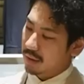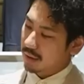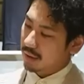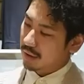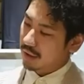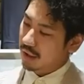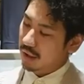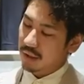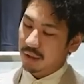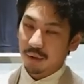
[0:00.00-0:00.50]

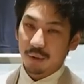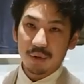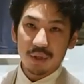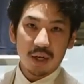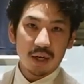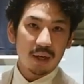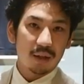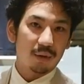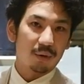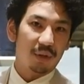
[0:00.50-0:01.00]

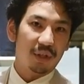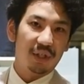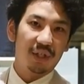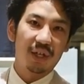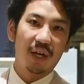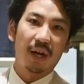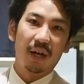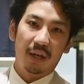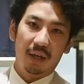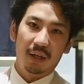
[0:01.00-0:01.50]
ニットジャケットに
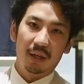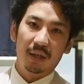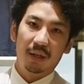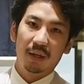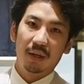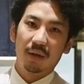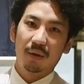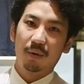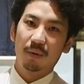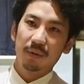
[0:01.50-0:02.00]
近い
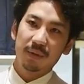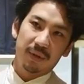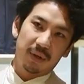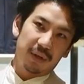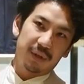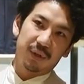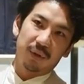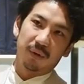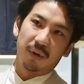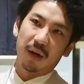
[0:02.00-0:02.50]

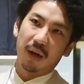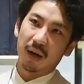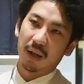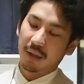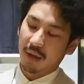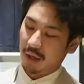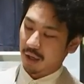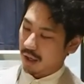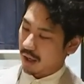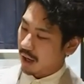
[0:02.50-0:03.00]
コンストラクションがか
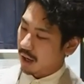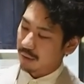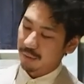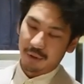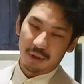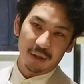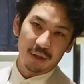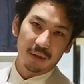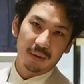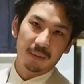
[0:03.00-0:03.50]
なり軽
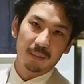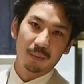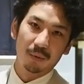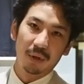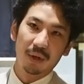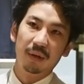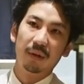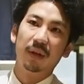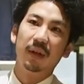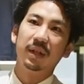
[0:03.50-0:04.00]
い
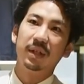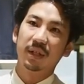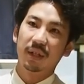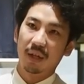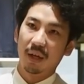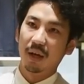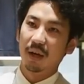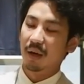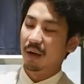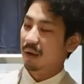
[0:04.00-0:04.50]
モデルでし
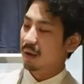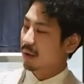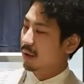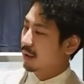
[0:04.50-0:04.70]
て、